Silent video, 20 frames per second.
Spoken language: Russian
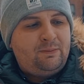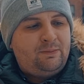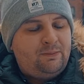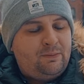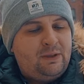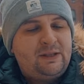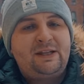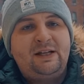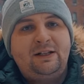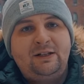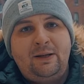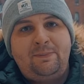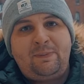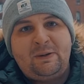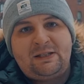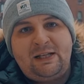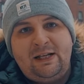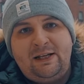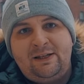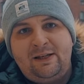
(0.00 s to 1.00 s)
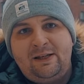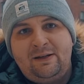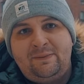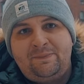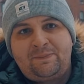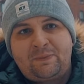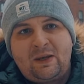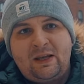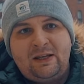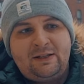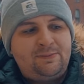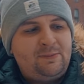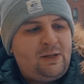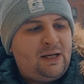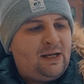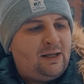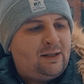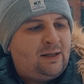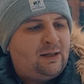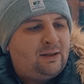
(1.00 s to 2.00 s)
Мы сделали последнее
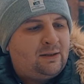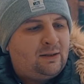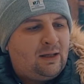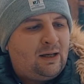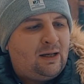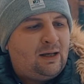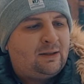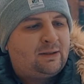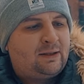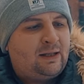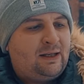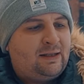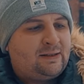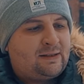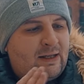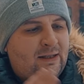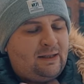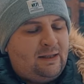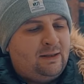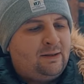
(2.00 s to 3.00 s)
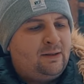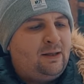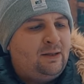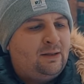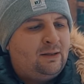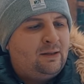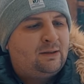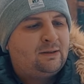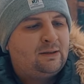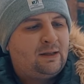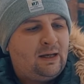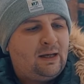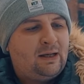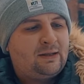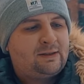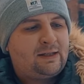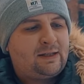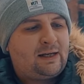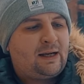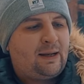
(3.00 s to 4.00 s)
измерение на ТС-1 на
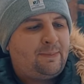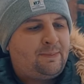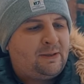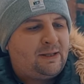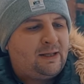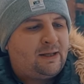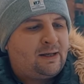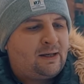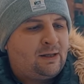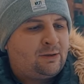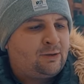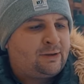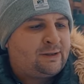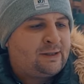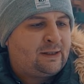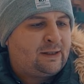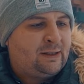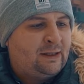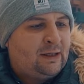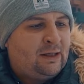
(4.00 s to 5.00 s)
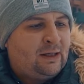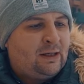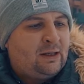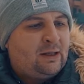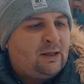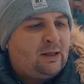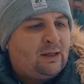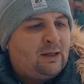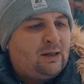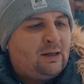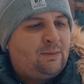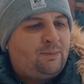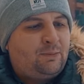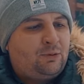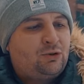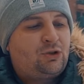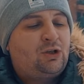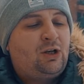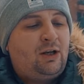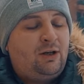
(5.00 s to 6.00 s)
45 градусах.
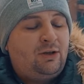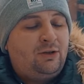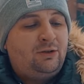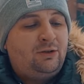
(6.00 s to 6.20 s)
Получили